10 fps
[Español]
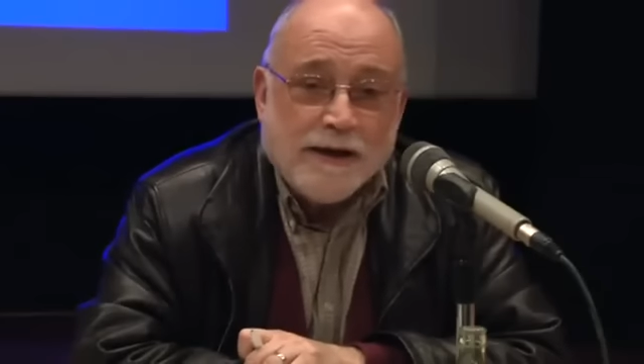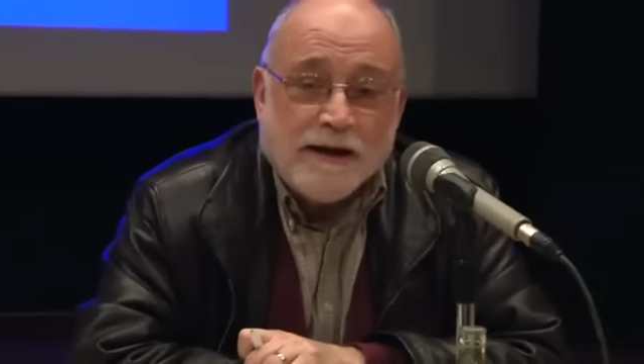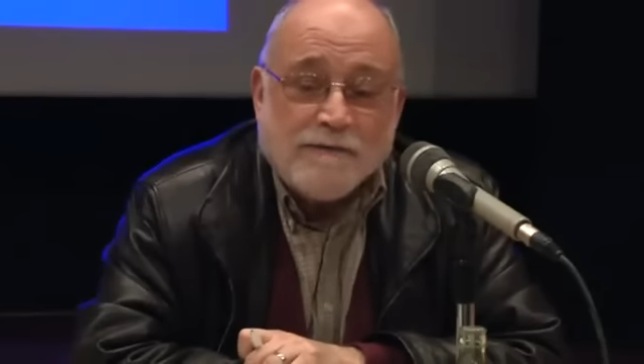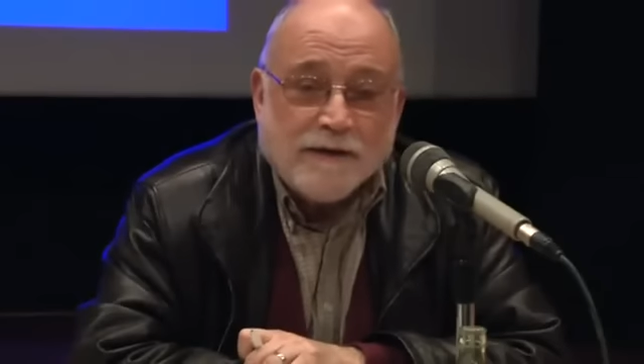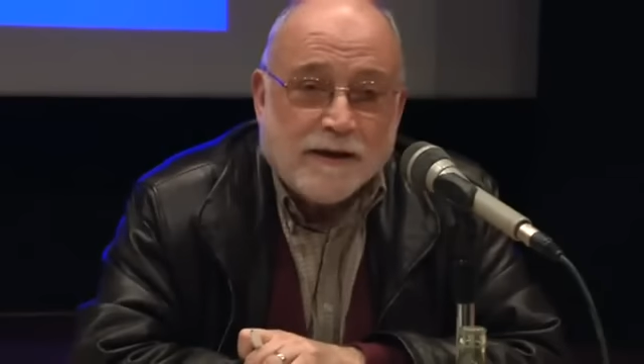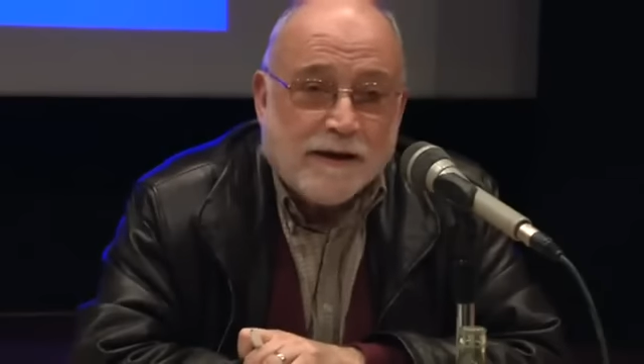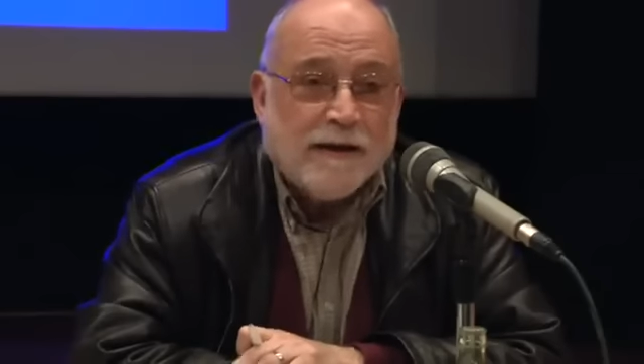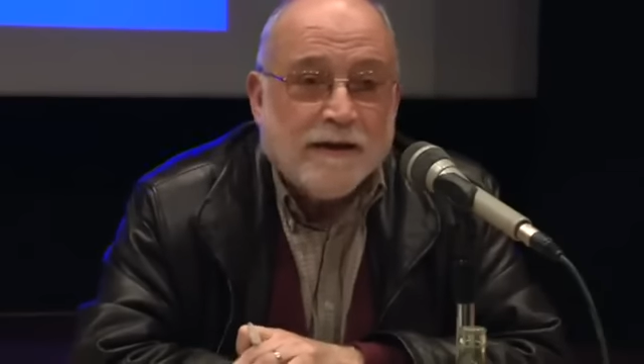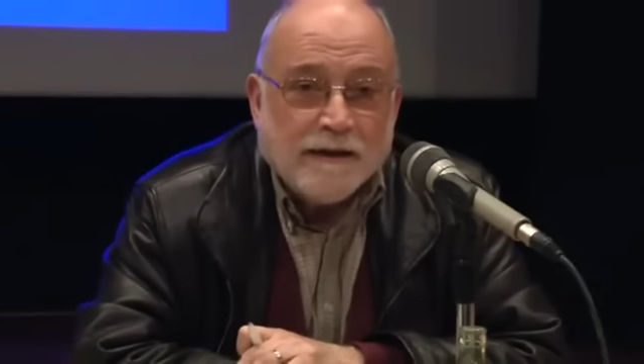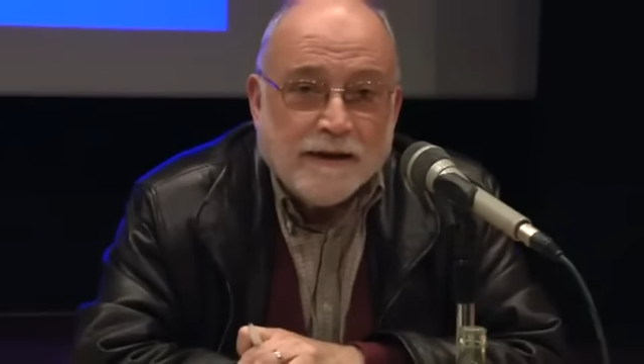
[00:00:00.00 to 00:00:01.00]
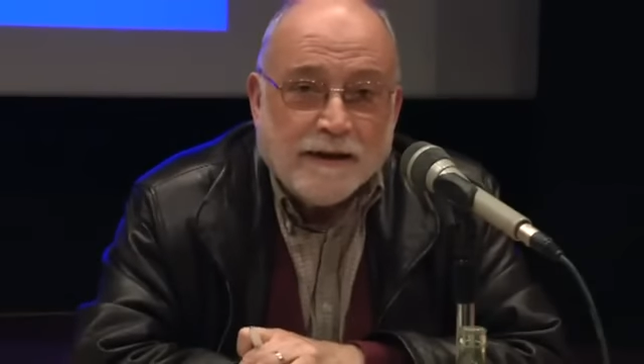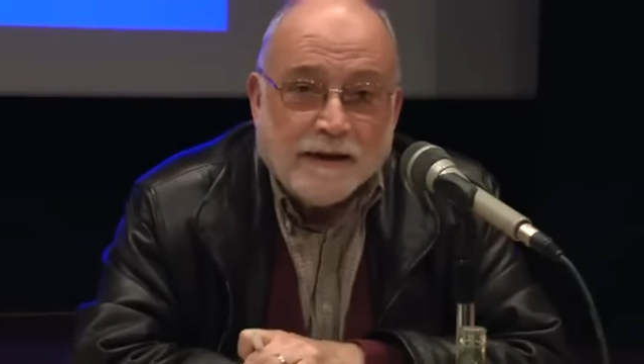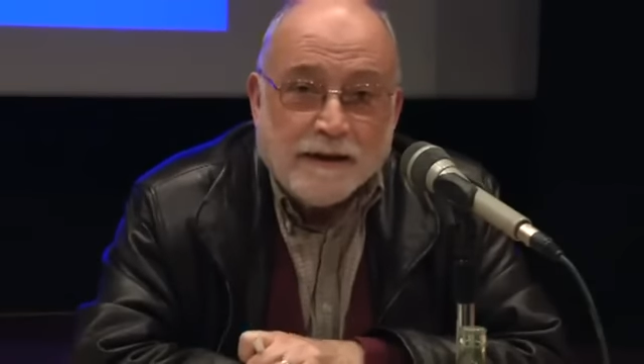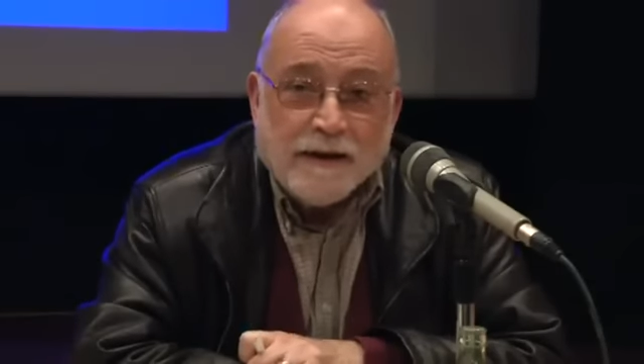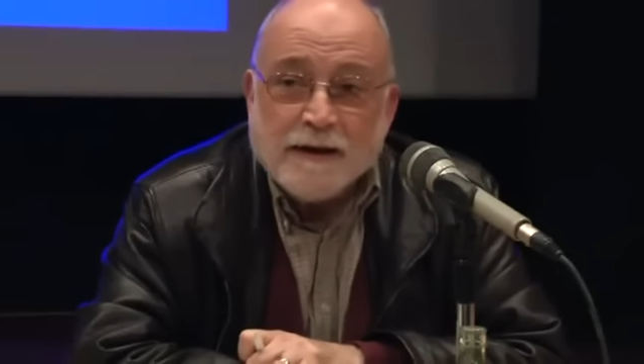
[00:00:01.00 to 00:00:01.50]
en África,
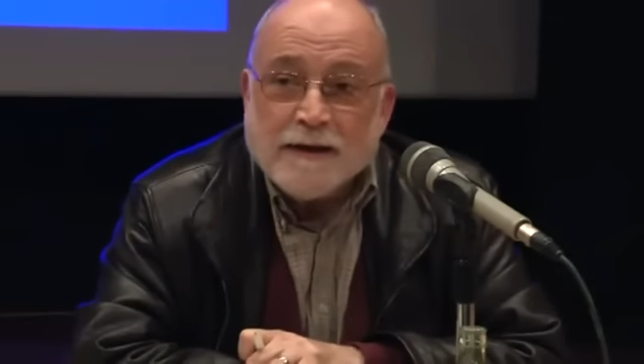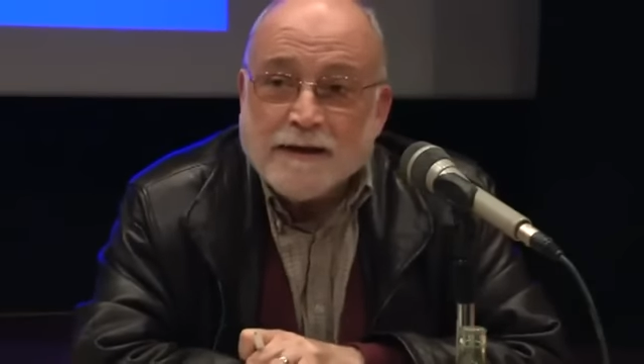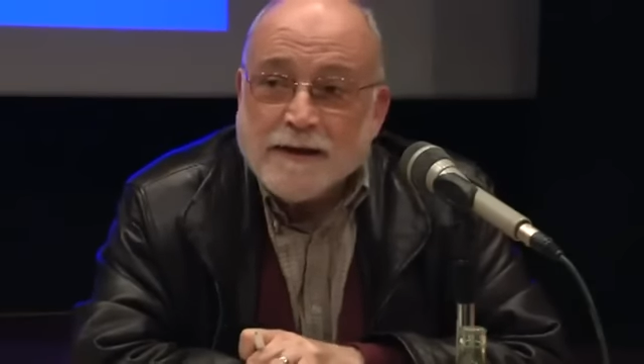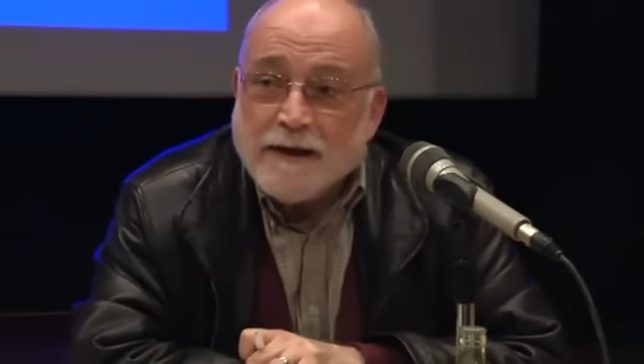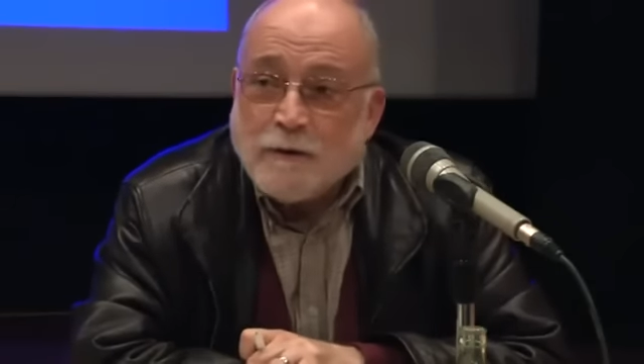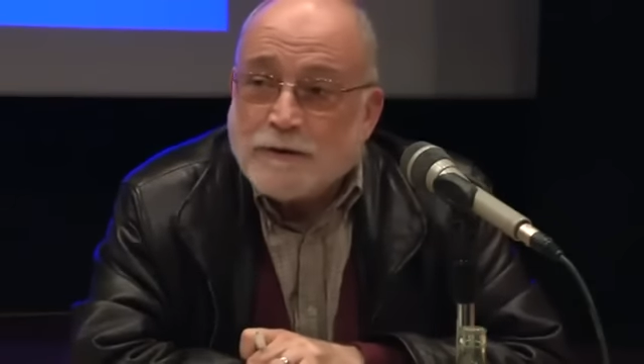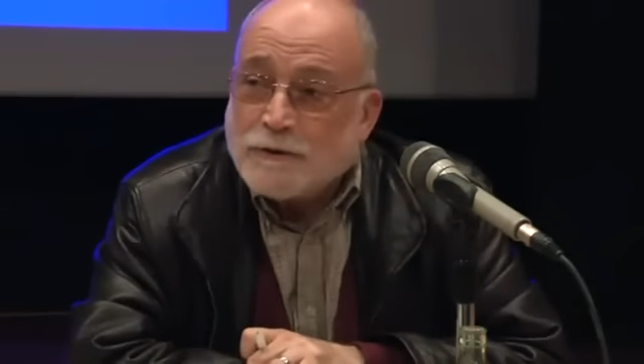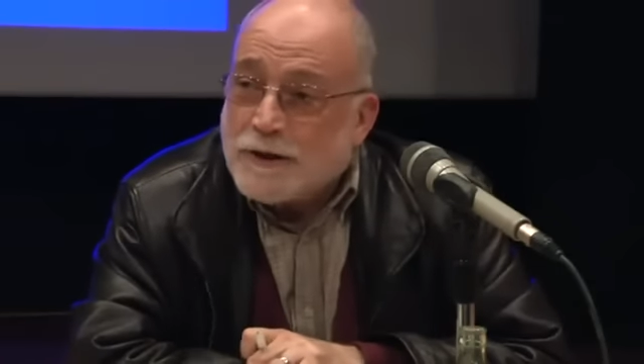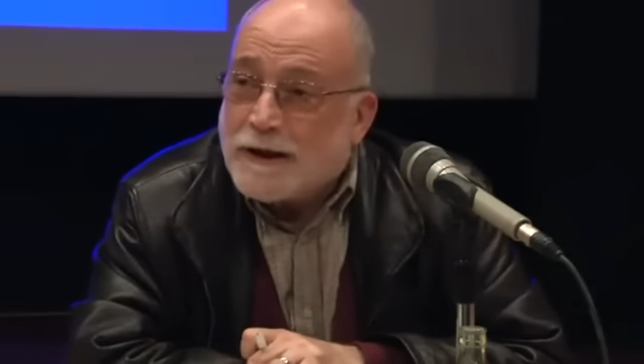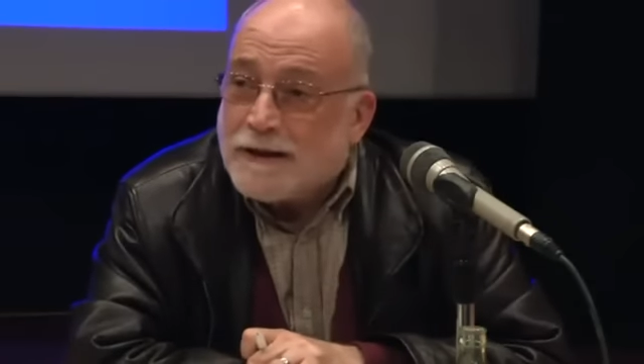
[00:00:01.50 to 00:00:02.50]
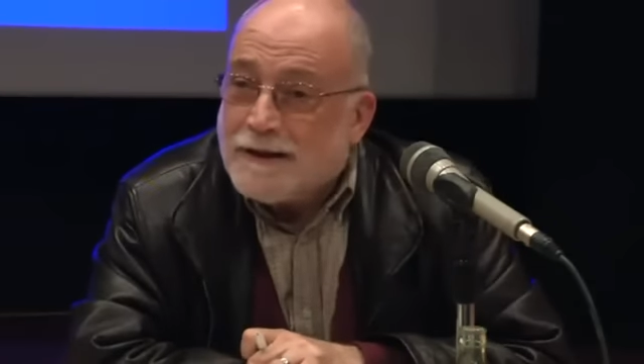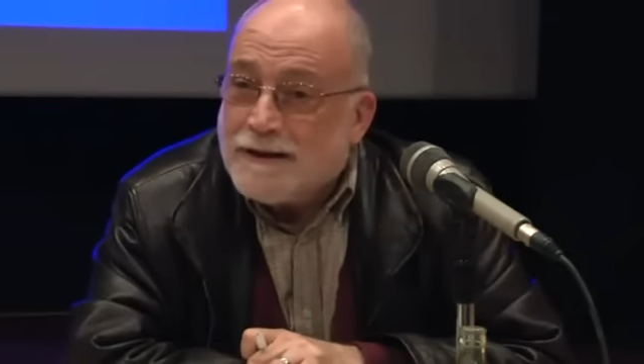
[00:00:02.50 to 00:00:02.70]
Guinea Ecuatorial.